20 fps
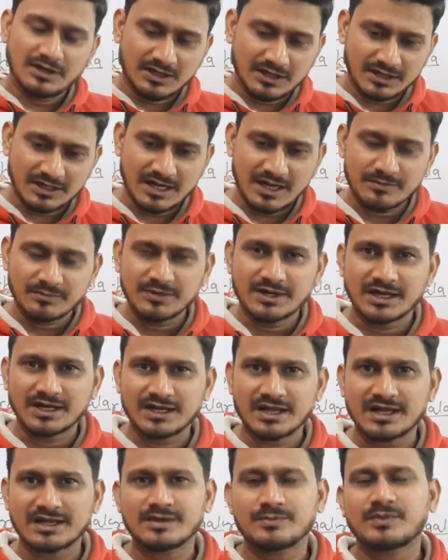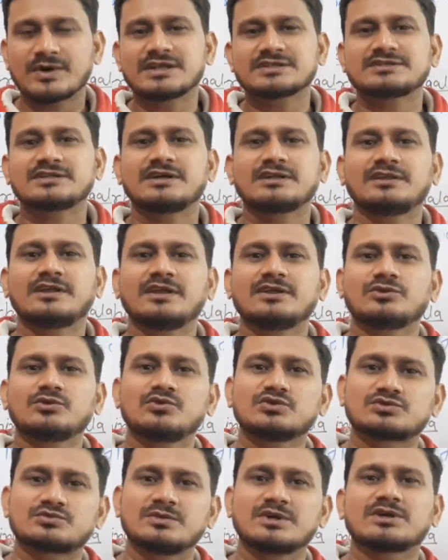अगर आप गंगा के पास रहते हैं तो
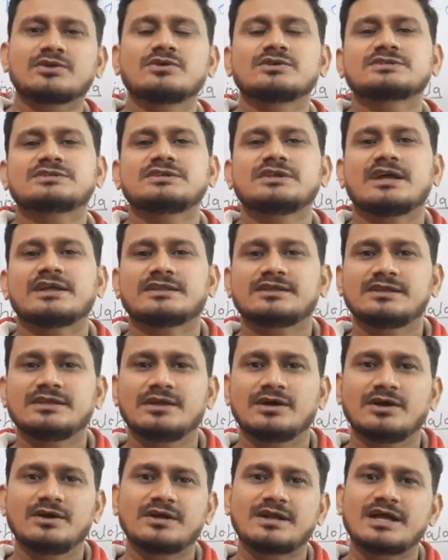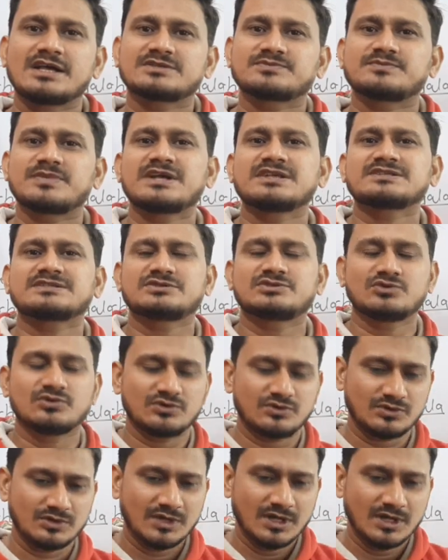उसमें कौन सी आती हैं और आसपास जो